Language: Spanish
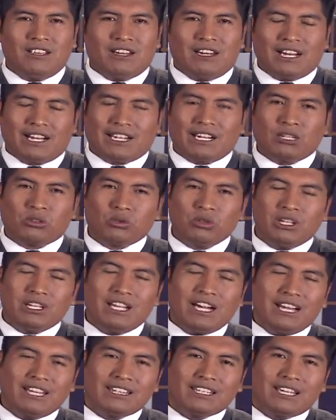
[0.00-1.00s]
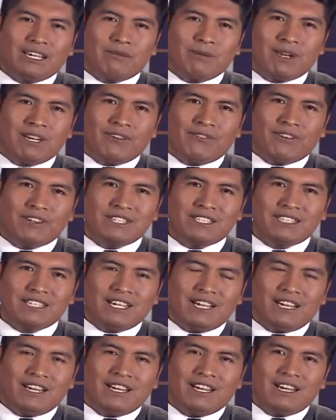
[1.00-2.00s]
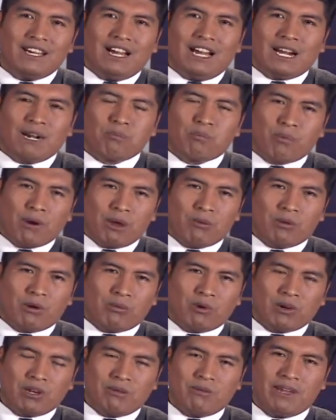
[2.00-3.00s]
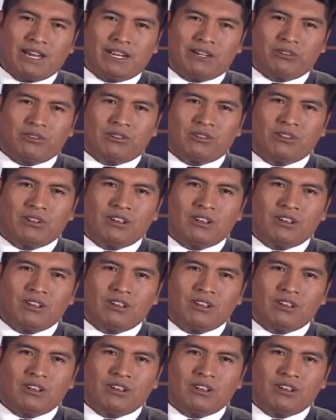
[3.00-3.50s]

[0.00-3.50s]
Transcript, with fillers: La gratuidad que beneficia al pueblo boliviano.